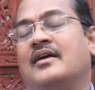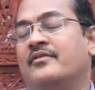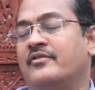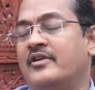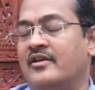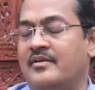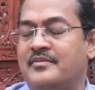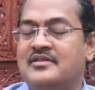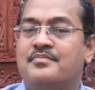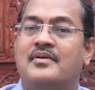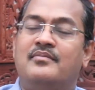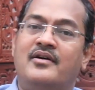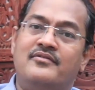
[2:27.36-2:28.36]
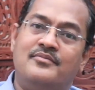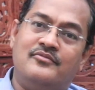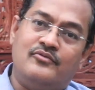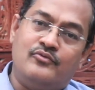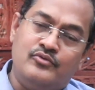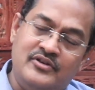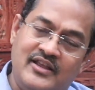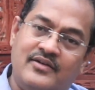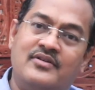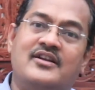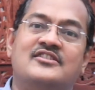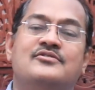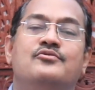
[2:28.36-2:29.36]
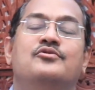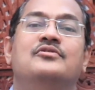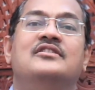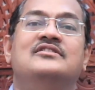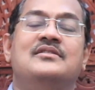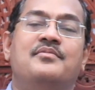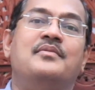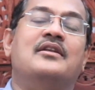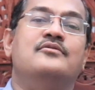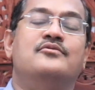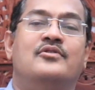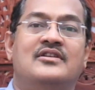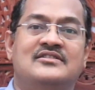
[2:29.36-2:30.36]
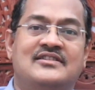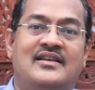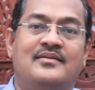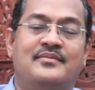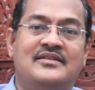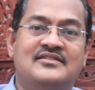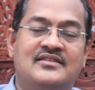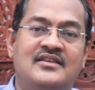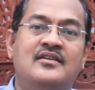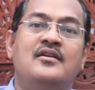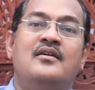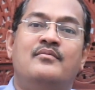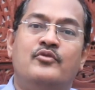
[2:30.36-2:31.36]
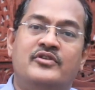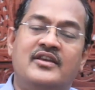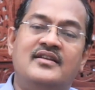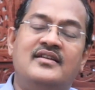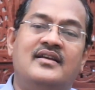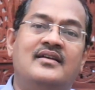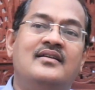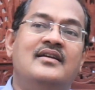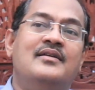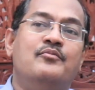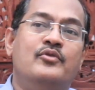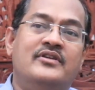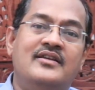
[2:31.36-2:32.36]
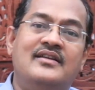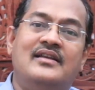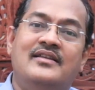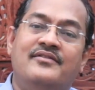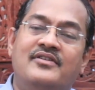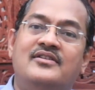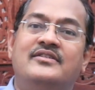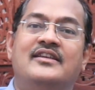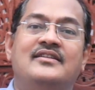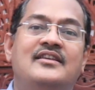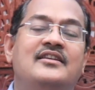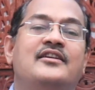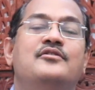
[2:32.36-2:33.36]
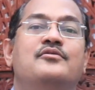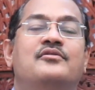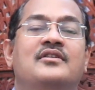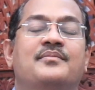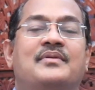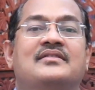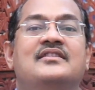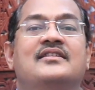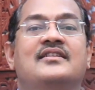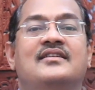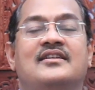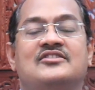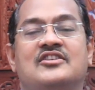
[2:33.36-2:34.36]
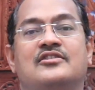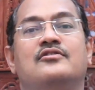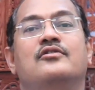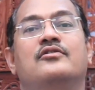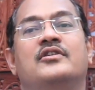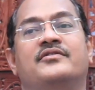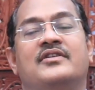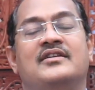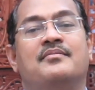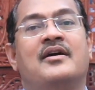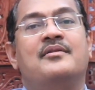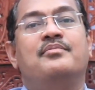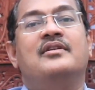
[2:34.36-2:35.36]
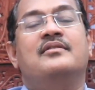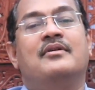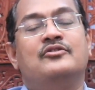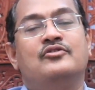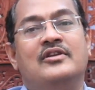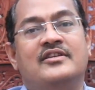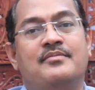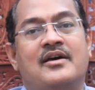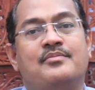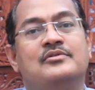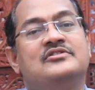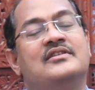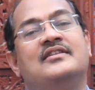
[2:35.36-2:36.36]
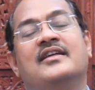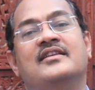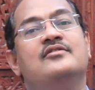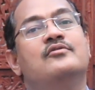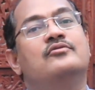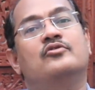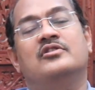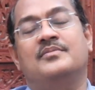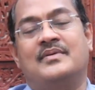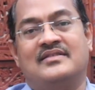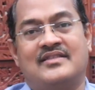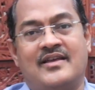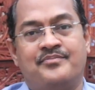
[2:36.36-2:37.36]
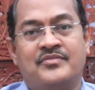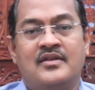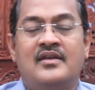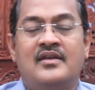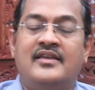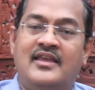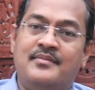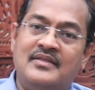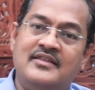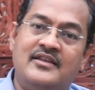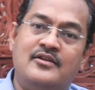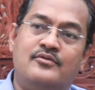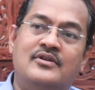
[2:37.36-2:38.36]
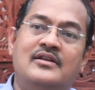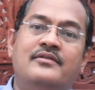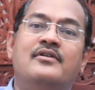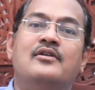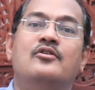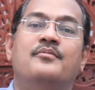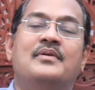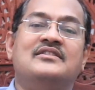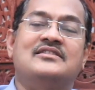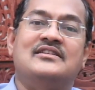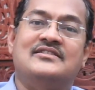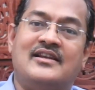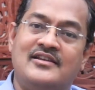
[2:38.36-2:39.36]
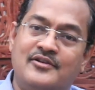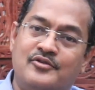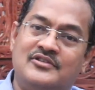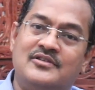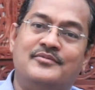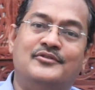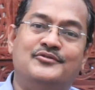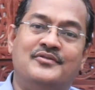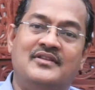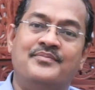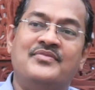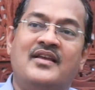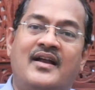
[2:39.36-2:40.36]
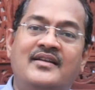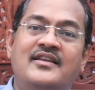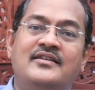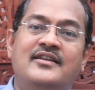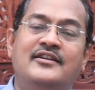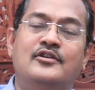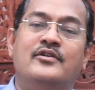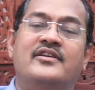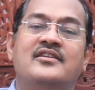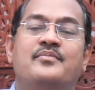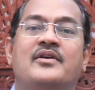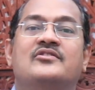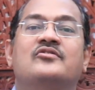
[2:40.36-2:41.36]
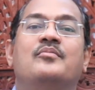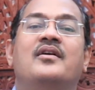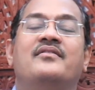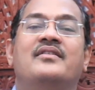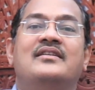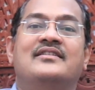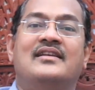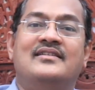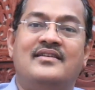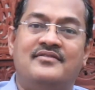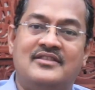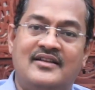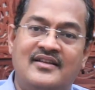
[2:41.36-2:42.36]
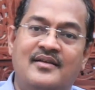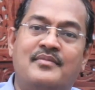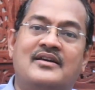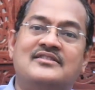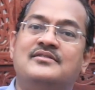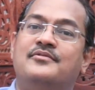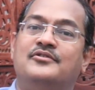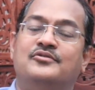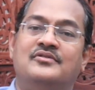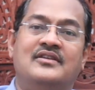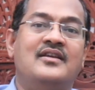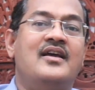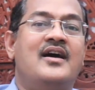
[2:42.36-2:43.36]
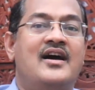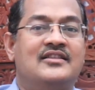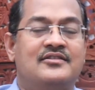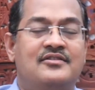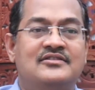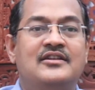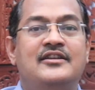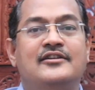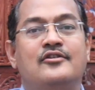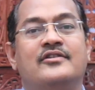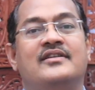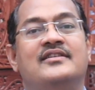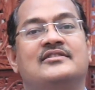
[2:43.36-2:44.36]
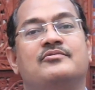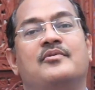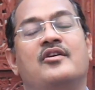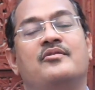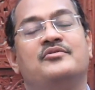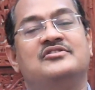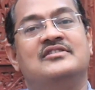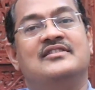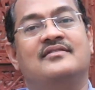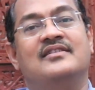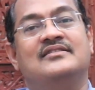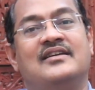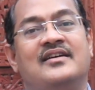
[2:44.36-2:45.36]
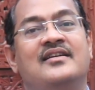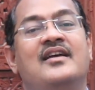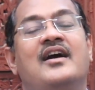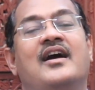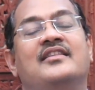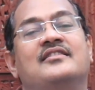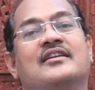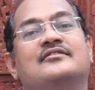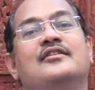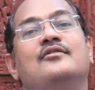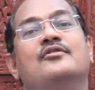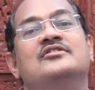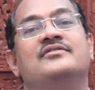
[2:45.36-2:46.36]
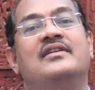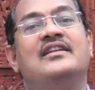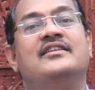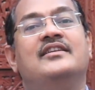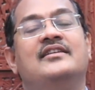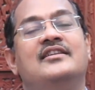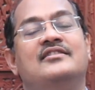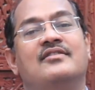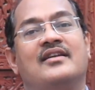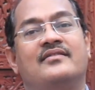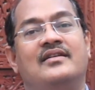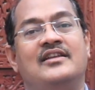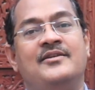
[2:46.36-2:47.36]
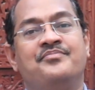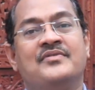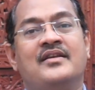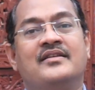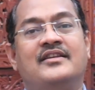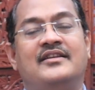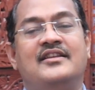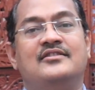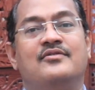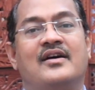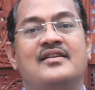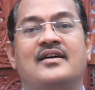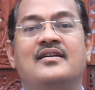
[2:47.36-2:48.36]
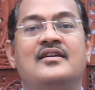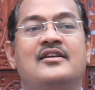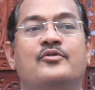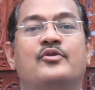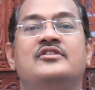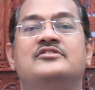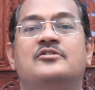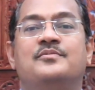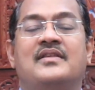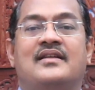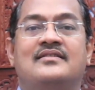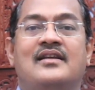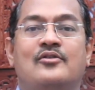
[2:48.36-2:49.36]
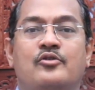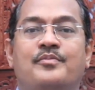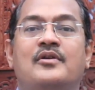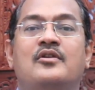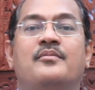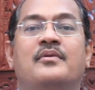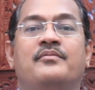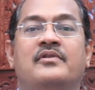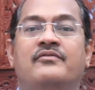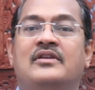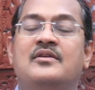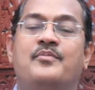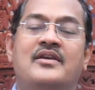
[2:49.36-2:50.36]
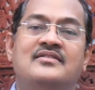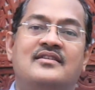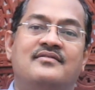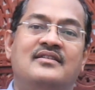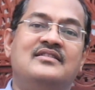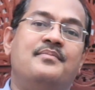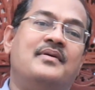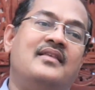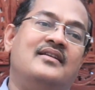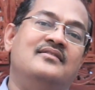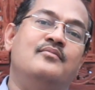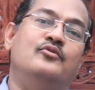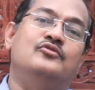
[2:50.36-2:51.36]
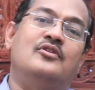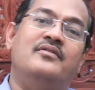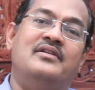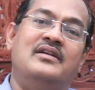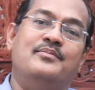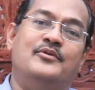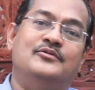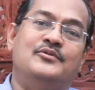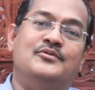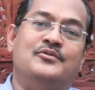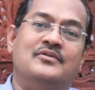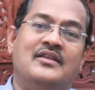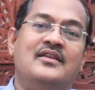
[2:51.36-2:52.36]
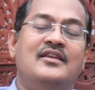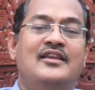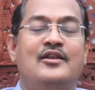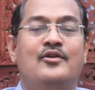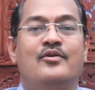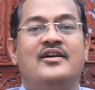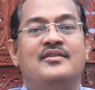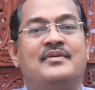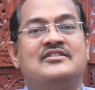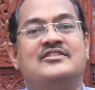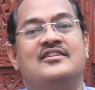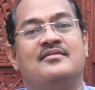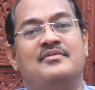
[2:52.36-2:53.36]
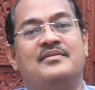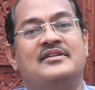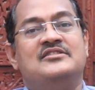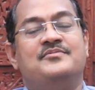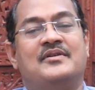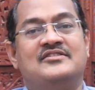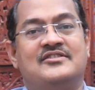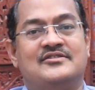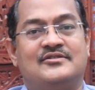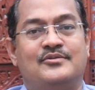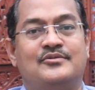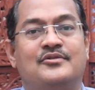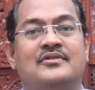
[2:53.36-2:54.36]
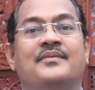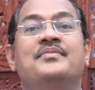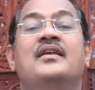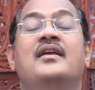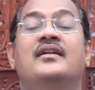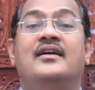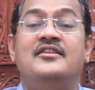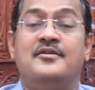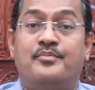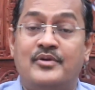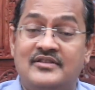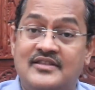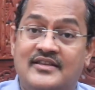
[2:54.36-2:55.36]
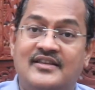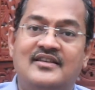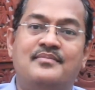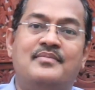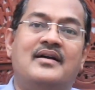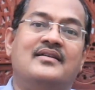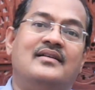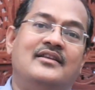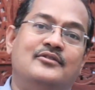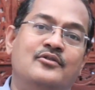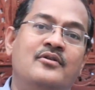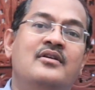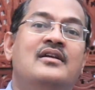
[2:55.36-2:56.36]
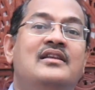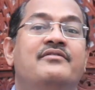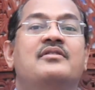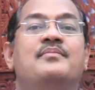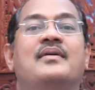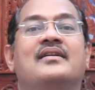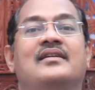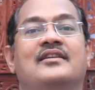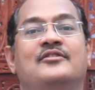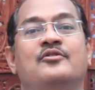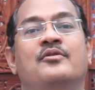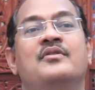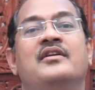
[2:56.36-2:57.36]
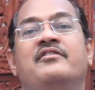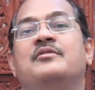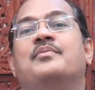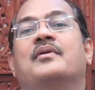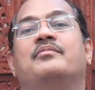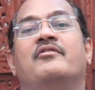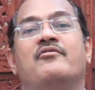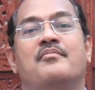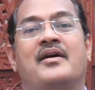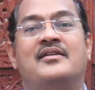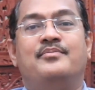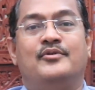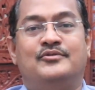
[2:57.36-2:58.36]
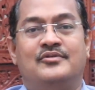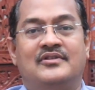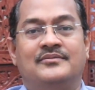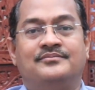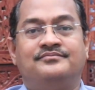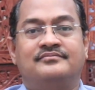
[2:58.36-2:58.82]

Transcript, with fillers: అవయవాల మీద ప్రభావం ఉండే అవకాశం ఉంటుందని చెప్పి మనం అనుకోవడం చాలా మంచిది ముఖ్యంగా ముఖ్యంగా లివర్ కిడ్నీ రెండు కూడా ప్రత్యేకంగా శరీరంలో ఉన్నటువంటి మార్పులకి మందులకి మార్పులు చెందడానికి దోహదపడతాయి ఏ మందైనా కూడా లివర్ లోపల చాలా సరళీకృతం అవుతుంది అంటే నీటిలో కరిగిపోయే స్వభావాన్ని కలిగే విధంగా మార్చబడుతుంది ఆ తర్వాత నీటిలో కరిగే స్వభావం వచ్చిన తర్వాత అది రక్తంలోంచి వెళ్ళి కిడ్నీ ద్వారా వెళ్ళి కిడ్నీ ద్వారా కొన్ని చెడు పదార్థాల రూపంలో విరిగిపోయిన తర్వాత పదార్థం మూత్రంలో వెళ్ళిపోతూ ఉంటుంది ఈలోగా అది మన శరీరం మీద మంచి పని చేస్తూ ఉంటుంది కానీ ఎప్పుడైతే కిడ్నీ బాగాలేదో లివర్ బాగాలేదో వీటి ప్రభావం మారిపోతుంది